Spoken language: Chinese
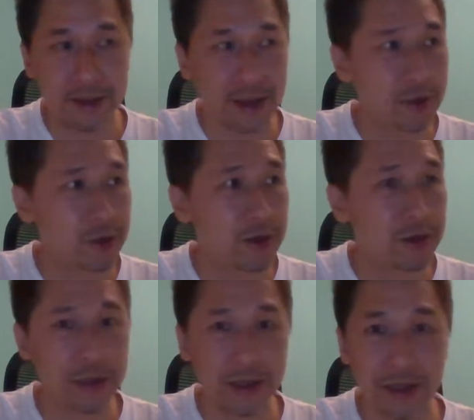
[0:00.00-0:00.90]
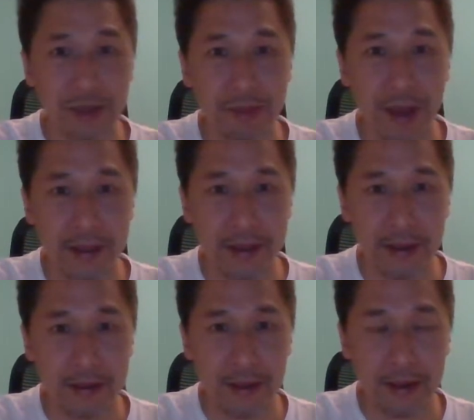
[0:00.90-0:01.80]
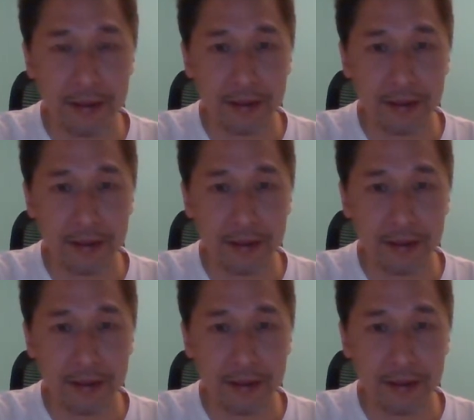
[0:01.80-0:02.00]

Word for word: 债券是真金白银的，